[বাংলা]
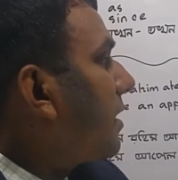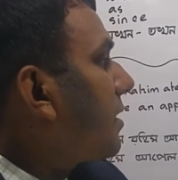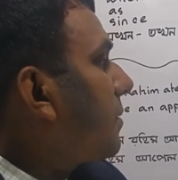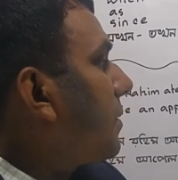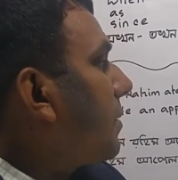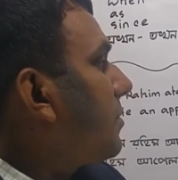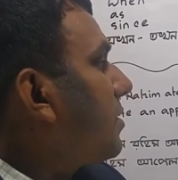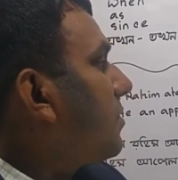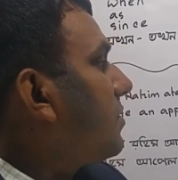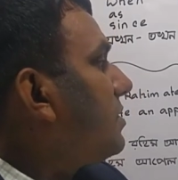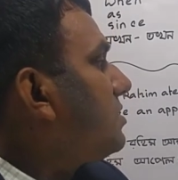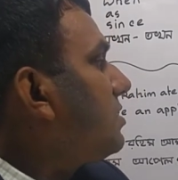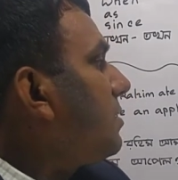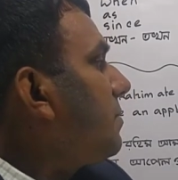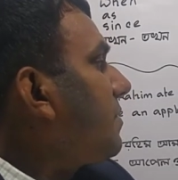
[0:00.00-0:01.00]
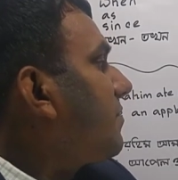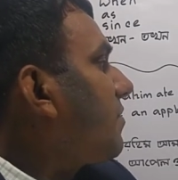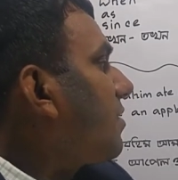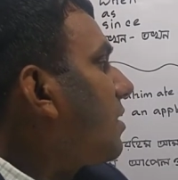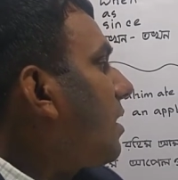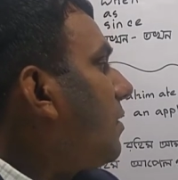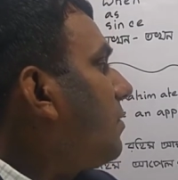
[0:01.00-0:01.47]
আগে ব্যবহার হয়েছে
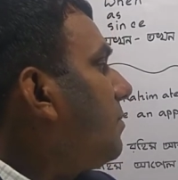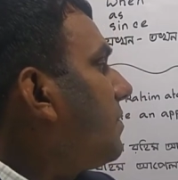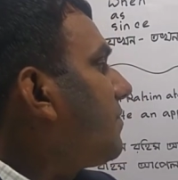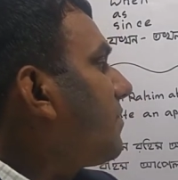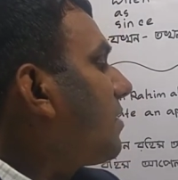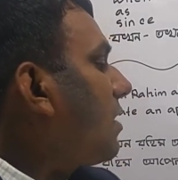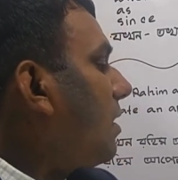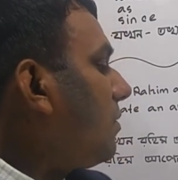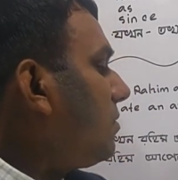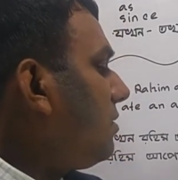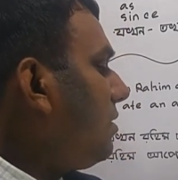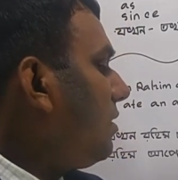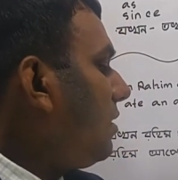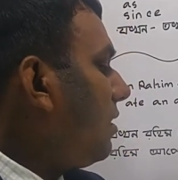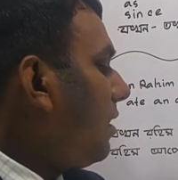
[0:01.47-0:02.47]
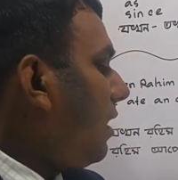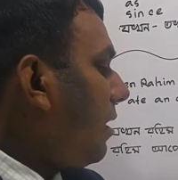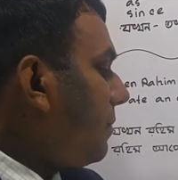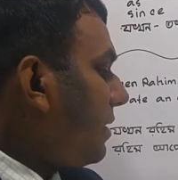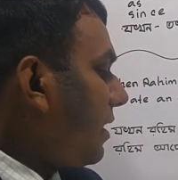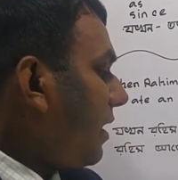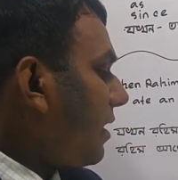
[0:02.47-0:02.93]
বিফোর নাউন বিফোর নাউন
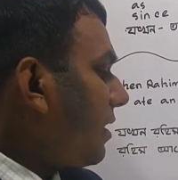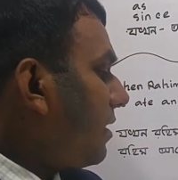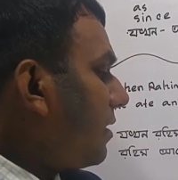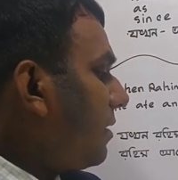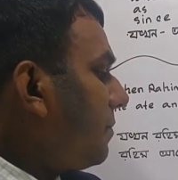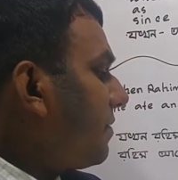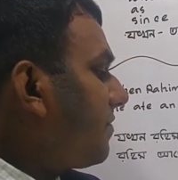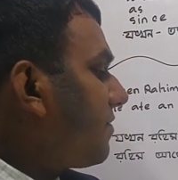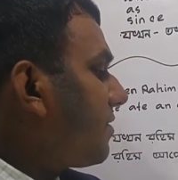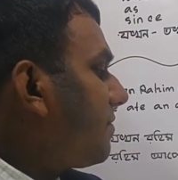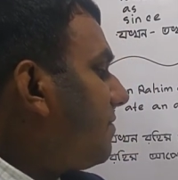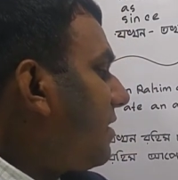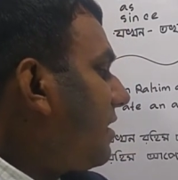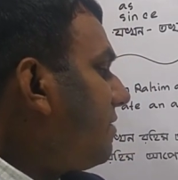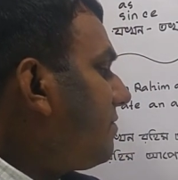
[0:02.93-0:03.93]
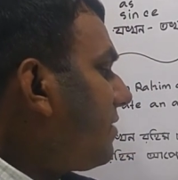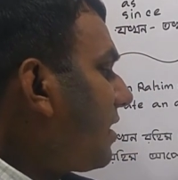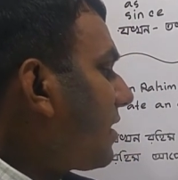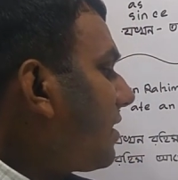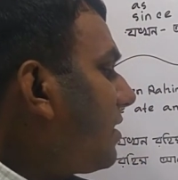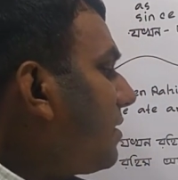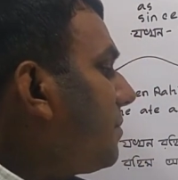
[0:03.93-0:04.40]
আবার এখানে বিফোর ভার্ব
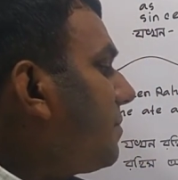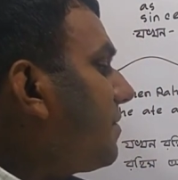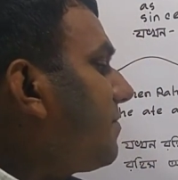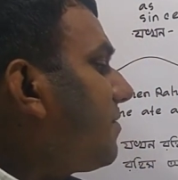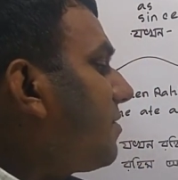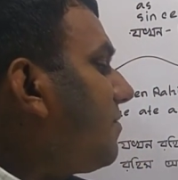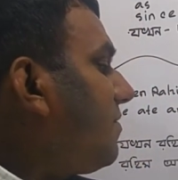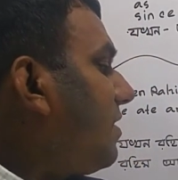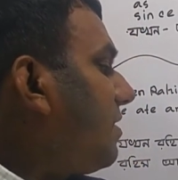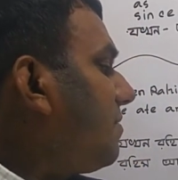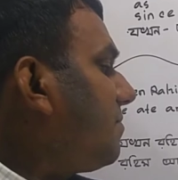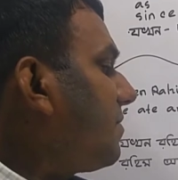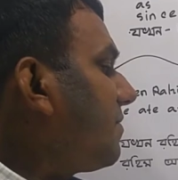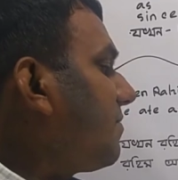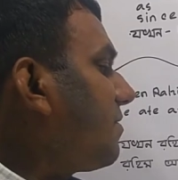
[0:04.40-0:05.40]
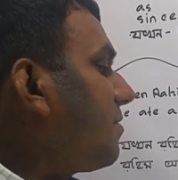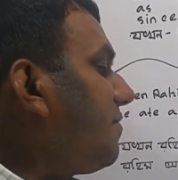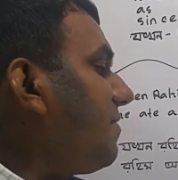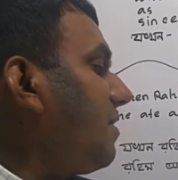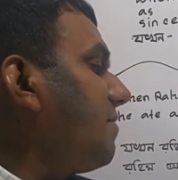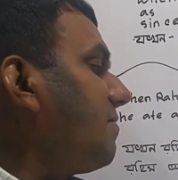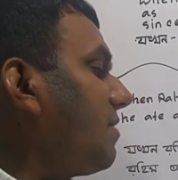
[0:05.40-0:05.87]
এখানে বিফোর ভার্ব বিফোর
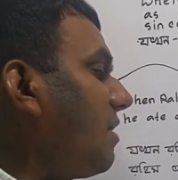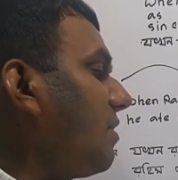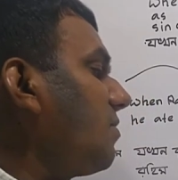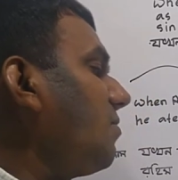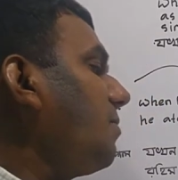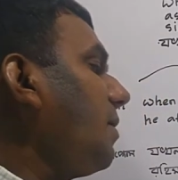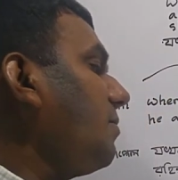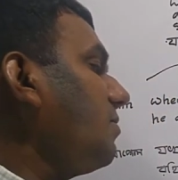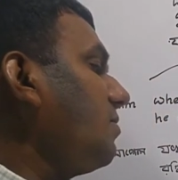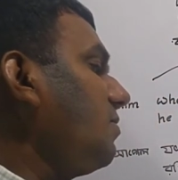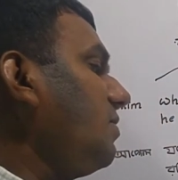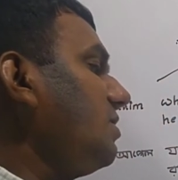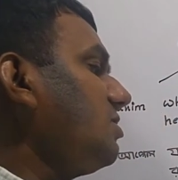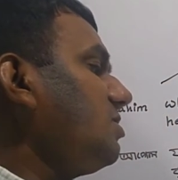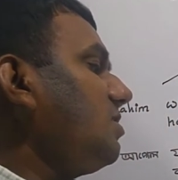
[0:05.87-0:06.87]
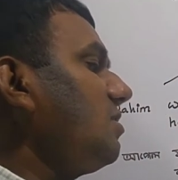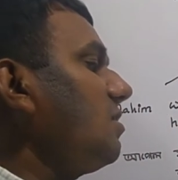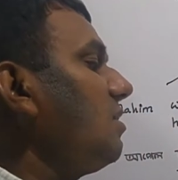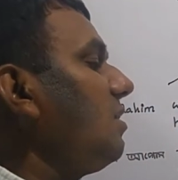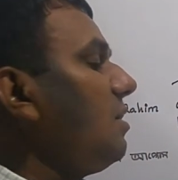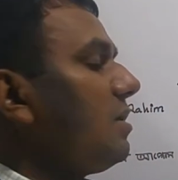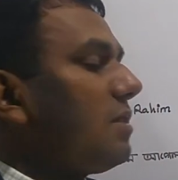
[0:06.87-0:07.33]
ভার্বের আগেও ব্যবহার হয়েছে
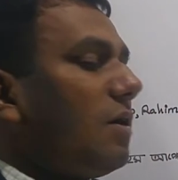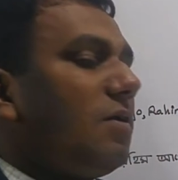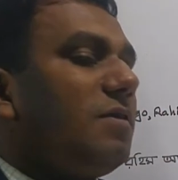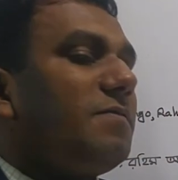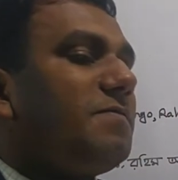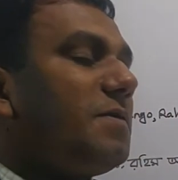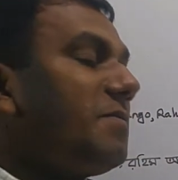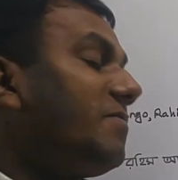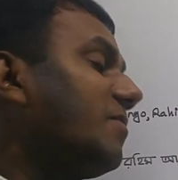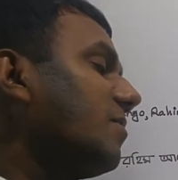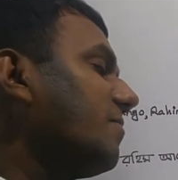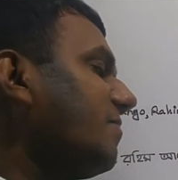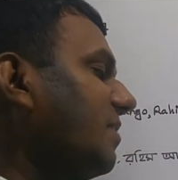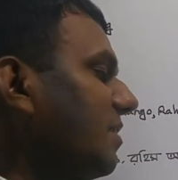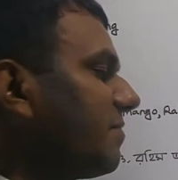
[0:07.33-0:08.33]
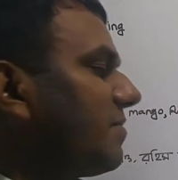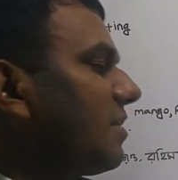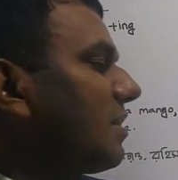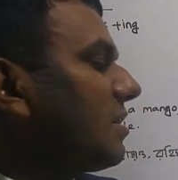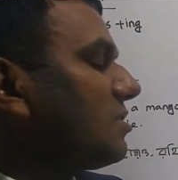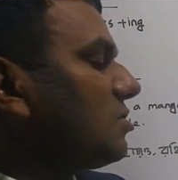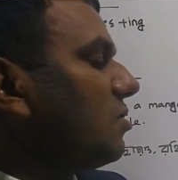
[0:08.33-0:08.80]
তাহলে বিফোর
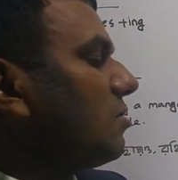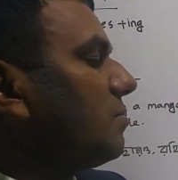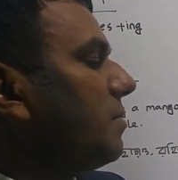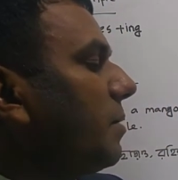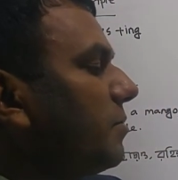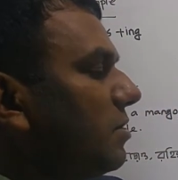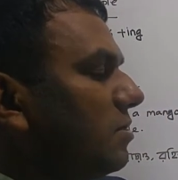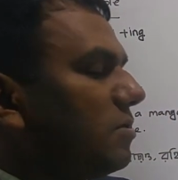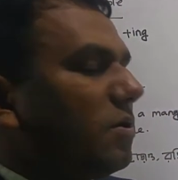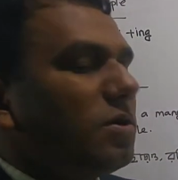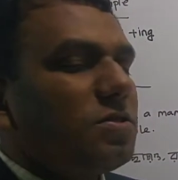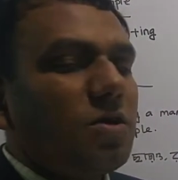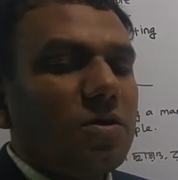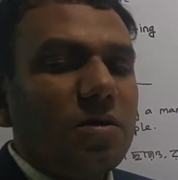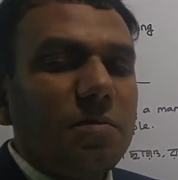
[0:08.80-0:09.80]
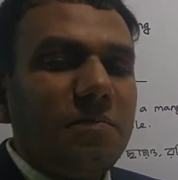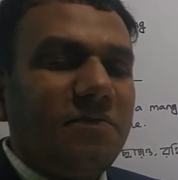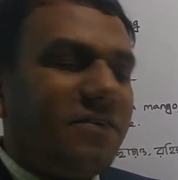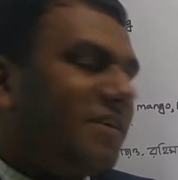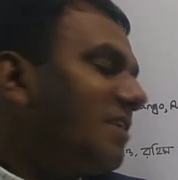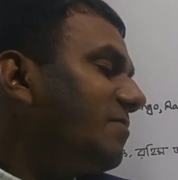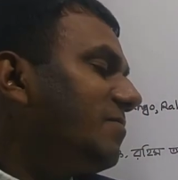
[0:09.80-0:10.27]
ভার্বের আগে যখন ব্যবহৃত হয় তখন
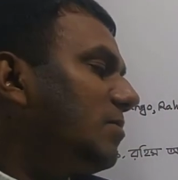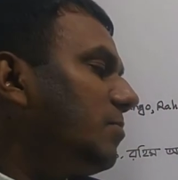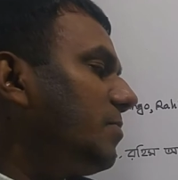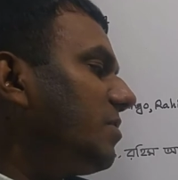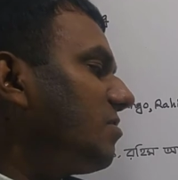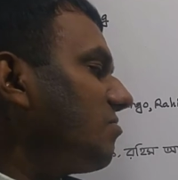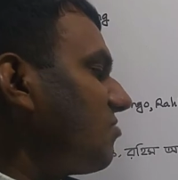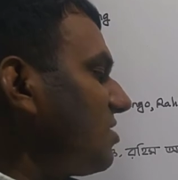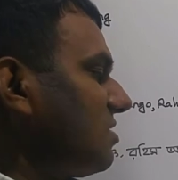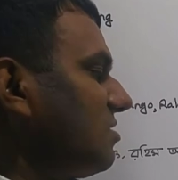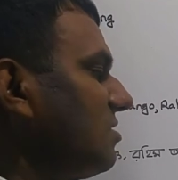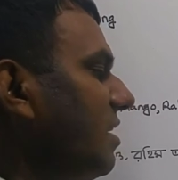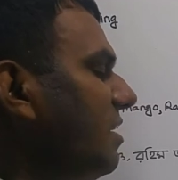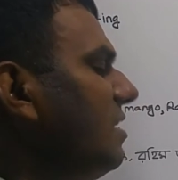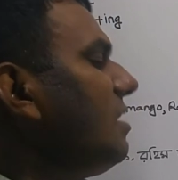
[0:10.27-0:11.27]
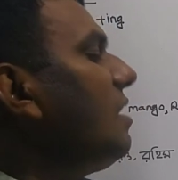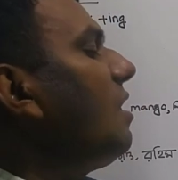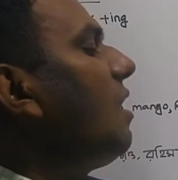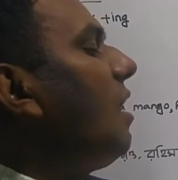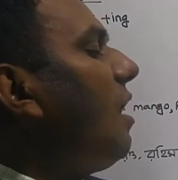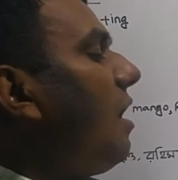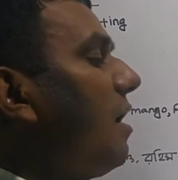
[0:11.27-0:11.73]
ভার্বের উপর স্ট্রেস দেয়
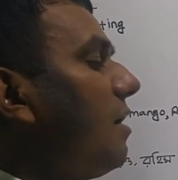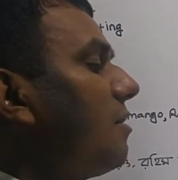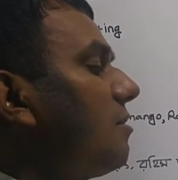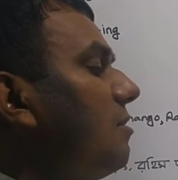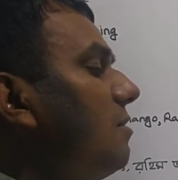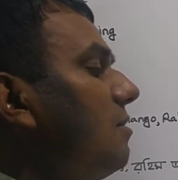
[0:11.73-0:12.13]
আর